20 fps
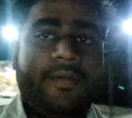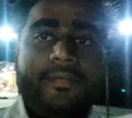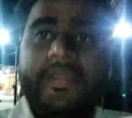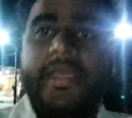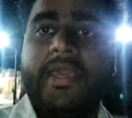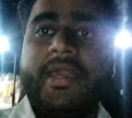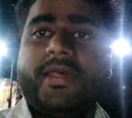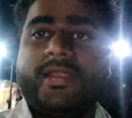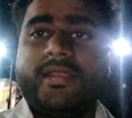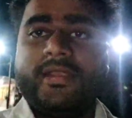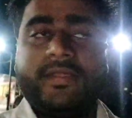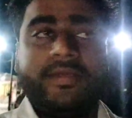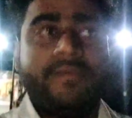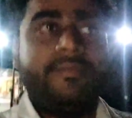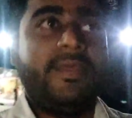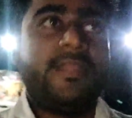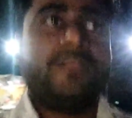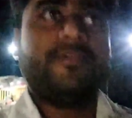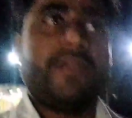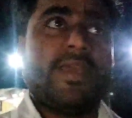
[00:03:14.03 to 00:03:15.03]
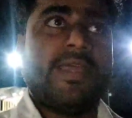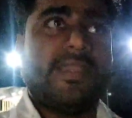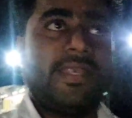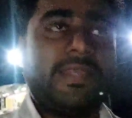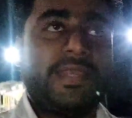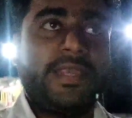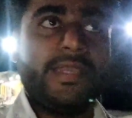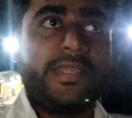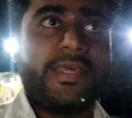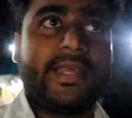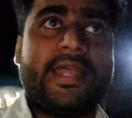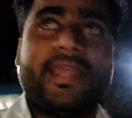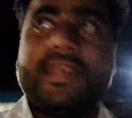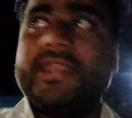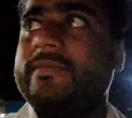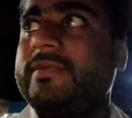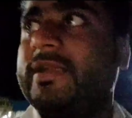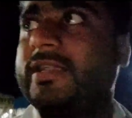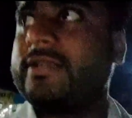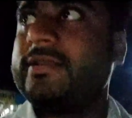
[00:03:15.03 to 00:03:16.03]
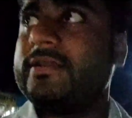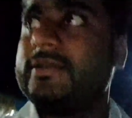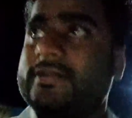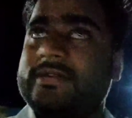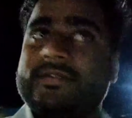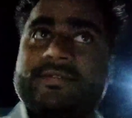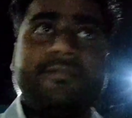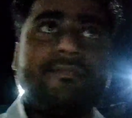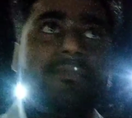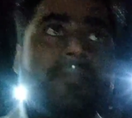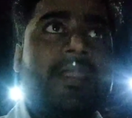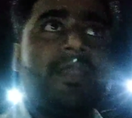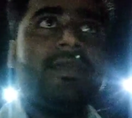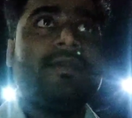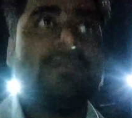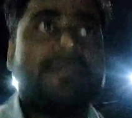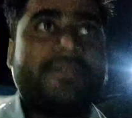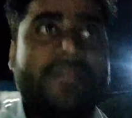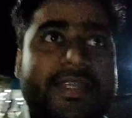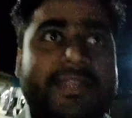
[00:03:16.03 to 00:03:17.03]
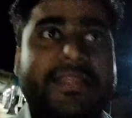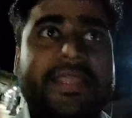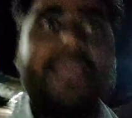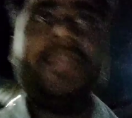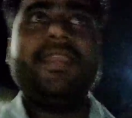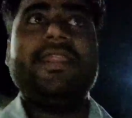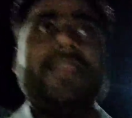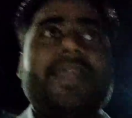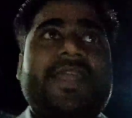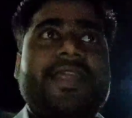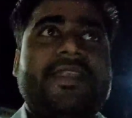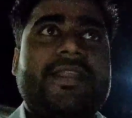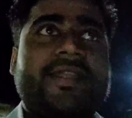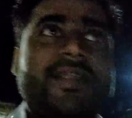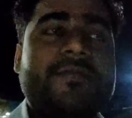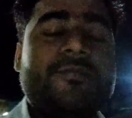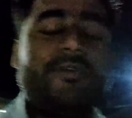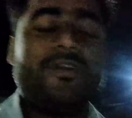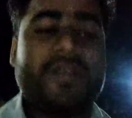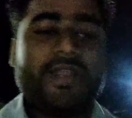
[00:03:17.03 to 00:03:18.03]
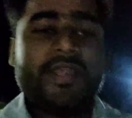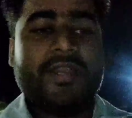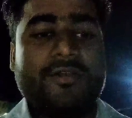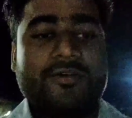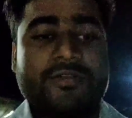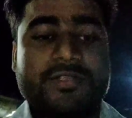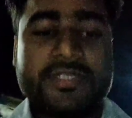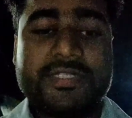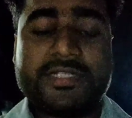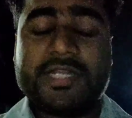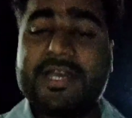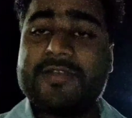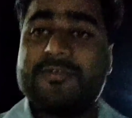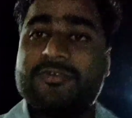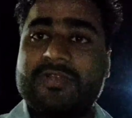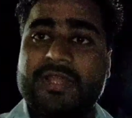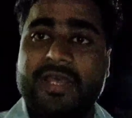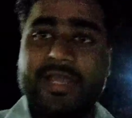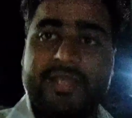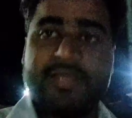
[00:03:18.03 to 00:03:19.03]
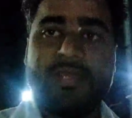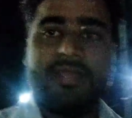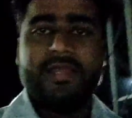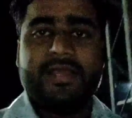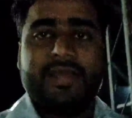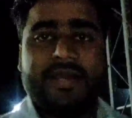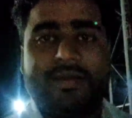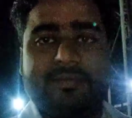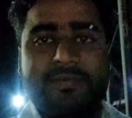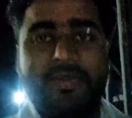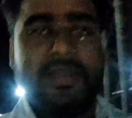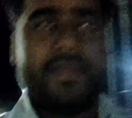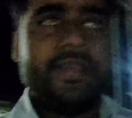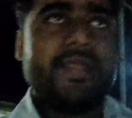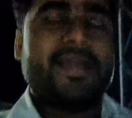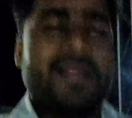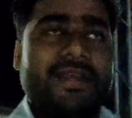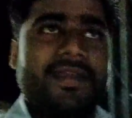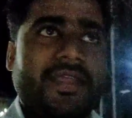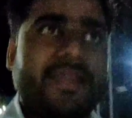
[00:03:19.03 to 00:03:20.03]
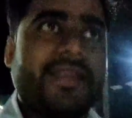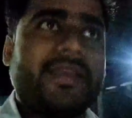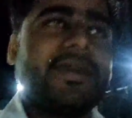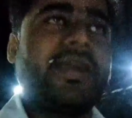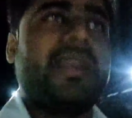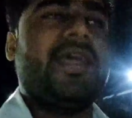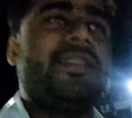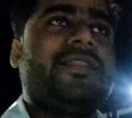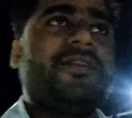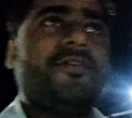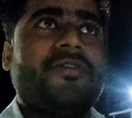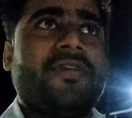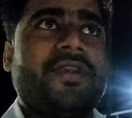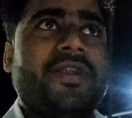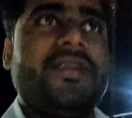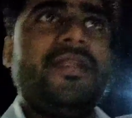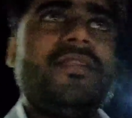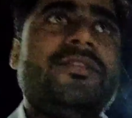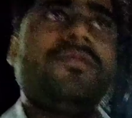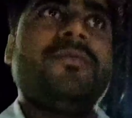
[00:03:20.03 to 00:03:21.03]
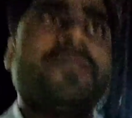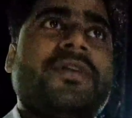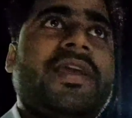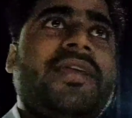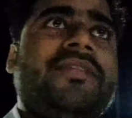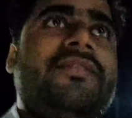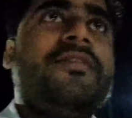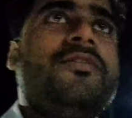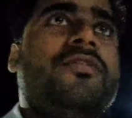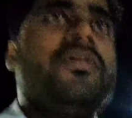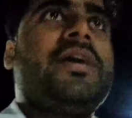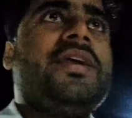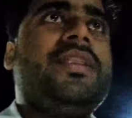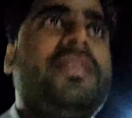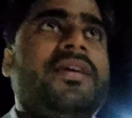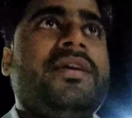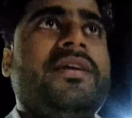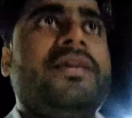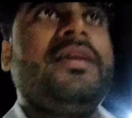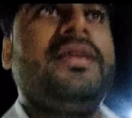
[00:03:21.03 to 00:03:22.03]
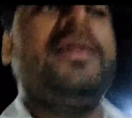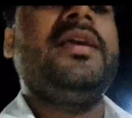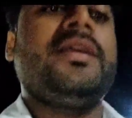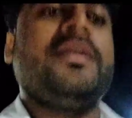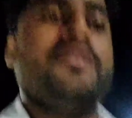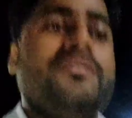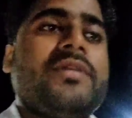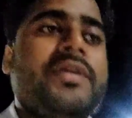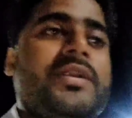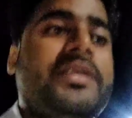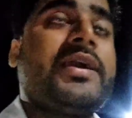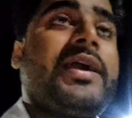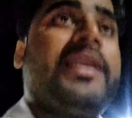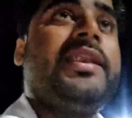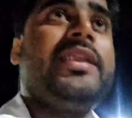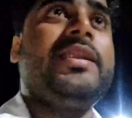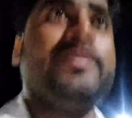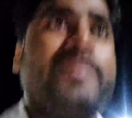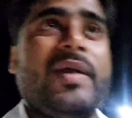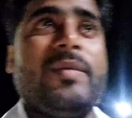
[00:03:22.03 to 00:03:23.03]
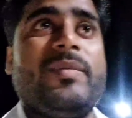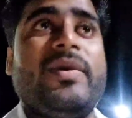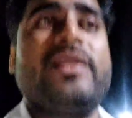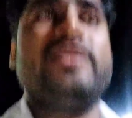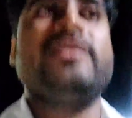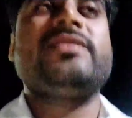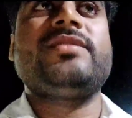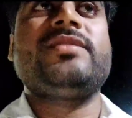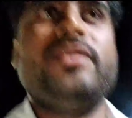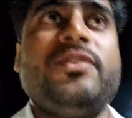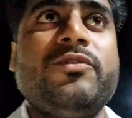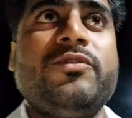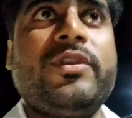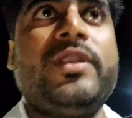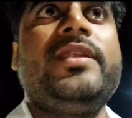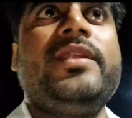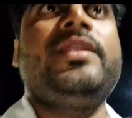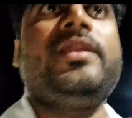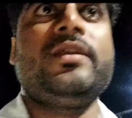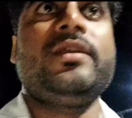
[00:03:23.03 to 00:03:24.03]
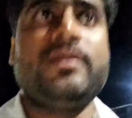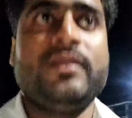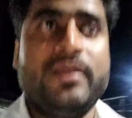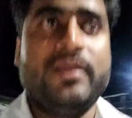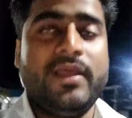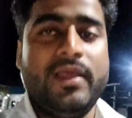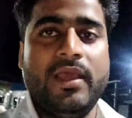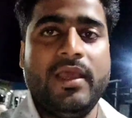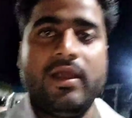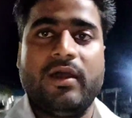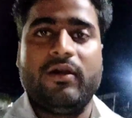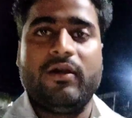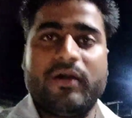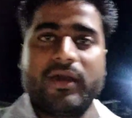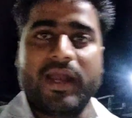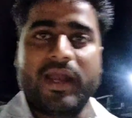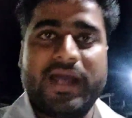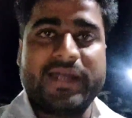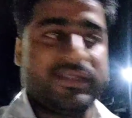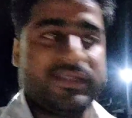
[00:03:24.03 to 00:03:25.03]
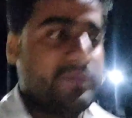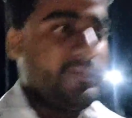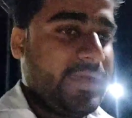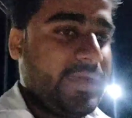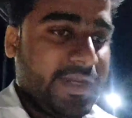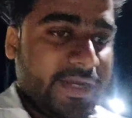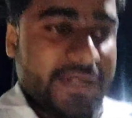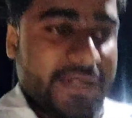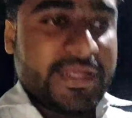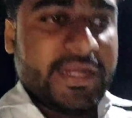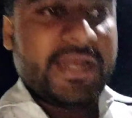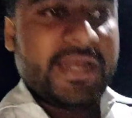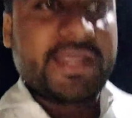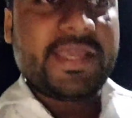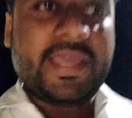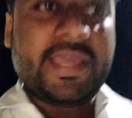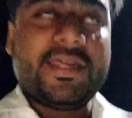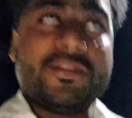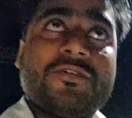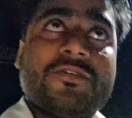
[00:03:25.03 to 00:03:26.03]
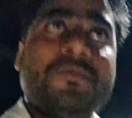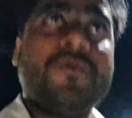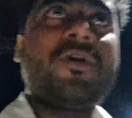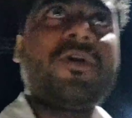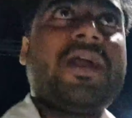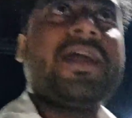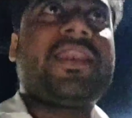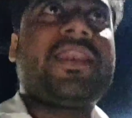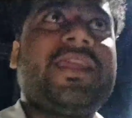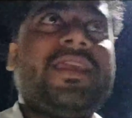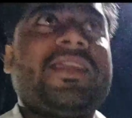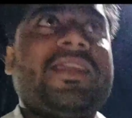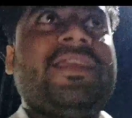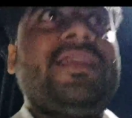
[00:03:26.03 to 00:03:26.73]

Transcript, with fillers: अब यार मैं तो गया था टिकट कराने बट सर दे ही नहीं रहे हैं टिकट बोल रहे हैं नौ से चार होता है अब मैंने कल टिकट कराए थे ऑलरेडी तो वो कैंसिल हो गए थे क्योंकि निकल ही नहीं पाए बारिश नहीं हो रही थी और आज मैं टिकट कराने गया तो वो कह रहे